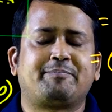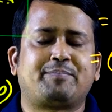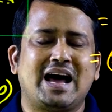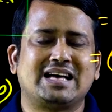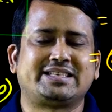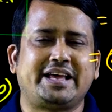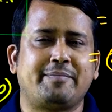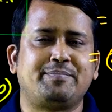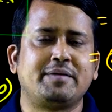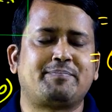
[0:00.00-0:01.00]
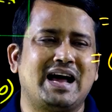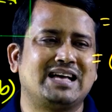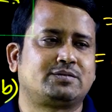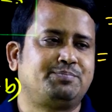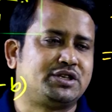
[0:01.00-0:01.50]
প্লাস এ বি
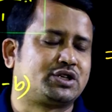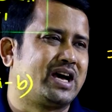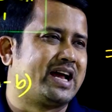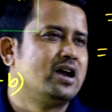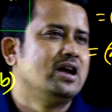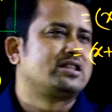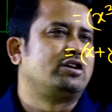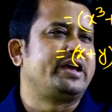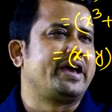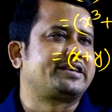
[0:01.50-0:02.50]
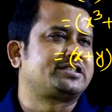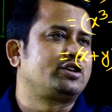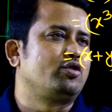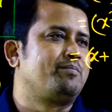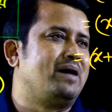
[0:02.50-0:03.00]
প্লাস বি স্কোয়ার তাহলে এক্স
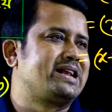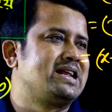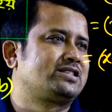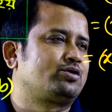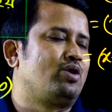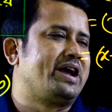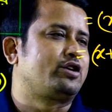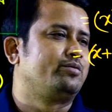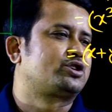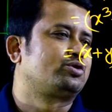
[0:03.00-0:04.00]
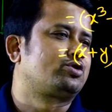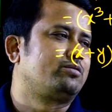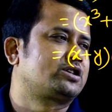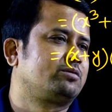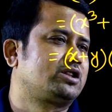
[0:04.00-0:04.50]
কিউব মাইনাস ওয়াই কিউবের সূত্র
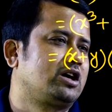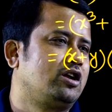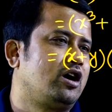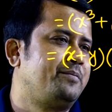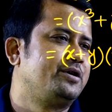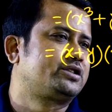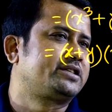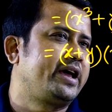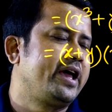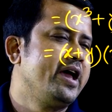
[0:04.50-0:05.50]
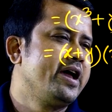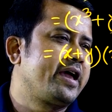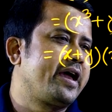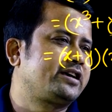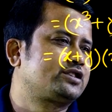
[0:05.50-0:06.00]
বসাবো তাহলে হবে হচ্ছে
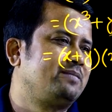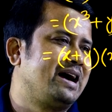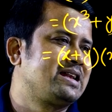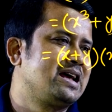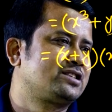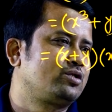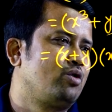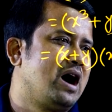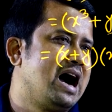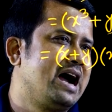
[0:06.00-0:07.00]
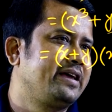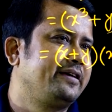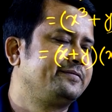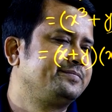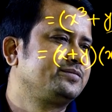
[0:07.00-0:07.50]
এক্স মাইনাস ওয়াই
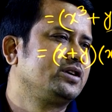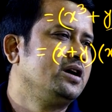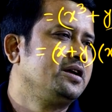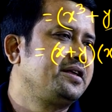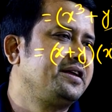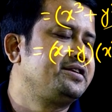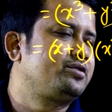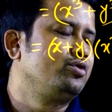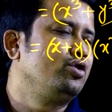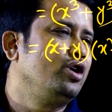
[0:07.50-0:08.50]
ইন্টু